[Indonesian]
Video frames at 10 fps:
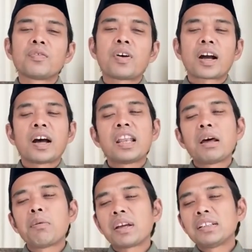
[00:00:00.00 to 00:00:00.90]

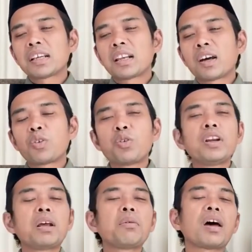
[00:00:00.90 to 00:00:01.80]
Faka'annama hizat lahu
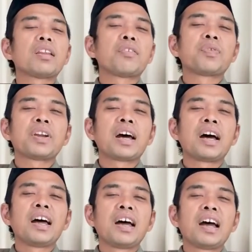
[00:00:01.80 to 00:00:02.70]
dunia bihadafiriha.
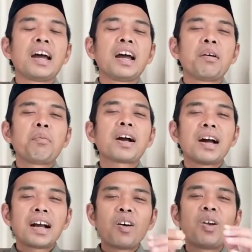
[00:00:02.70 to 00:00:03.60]

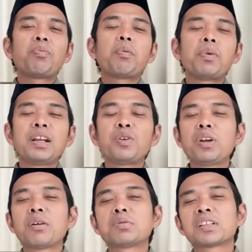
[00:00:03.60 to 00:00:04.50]
Maka engkaulah pemilik
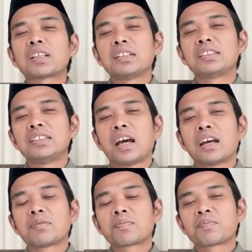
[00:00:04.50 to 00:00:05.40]
dunia beserta isinya.
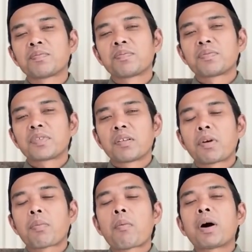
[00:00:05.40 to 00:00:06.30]

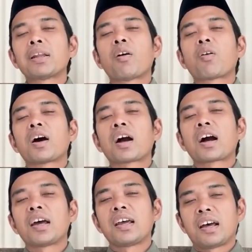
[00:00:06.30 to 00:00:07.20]
Berapa banyak orang
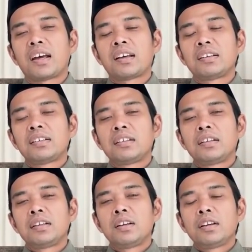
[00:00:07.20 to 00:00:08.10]
kaya?
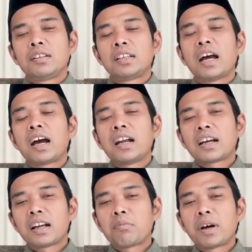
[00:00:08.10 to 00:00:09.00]

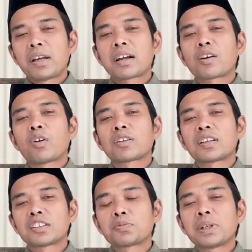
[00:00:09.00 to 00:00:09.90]
Jangankan bayar
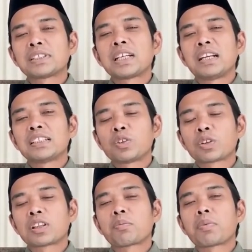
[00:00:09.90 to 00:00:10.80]
dokter spesialis,
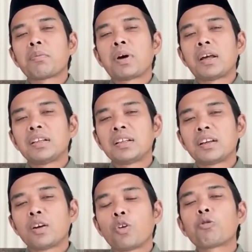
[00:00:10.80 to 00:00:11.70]
dokter pribadi.
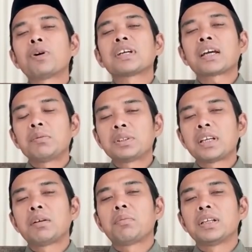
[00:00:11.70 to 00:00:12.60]
Rumah sakit bisa
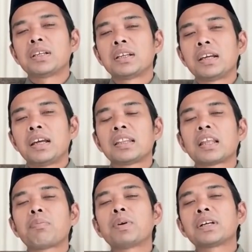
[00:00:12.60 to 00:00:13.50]
dia beli.
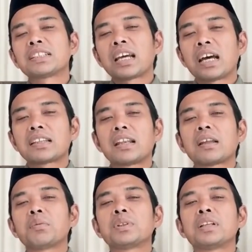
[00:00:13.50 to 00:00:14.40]
Tapi kesehatan
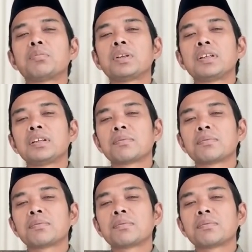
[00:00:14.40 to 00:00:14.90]
tak bisa dibeli.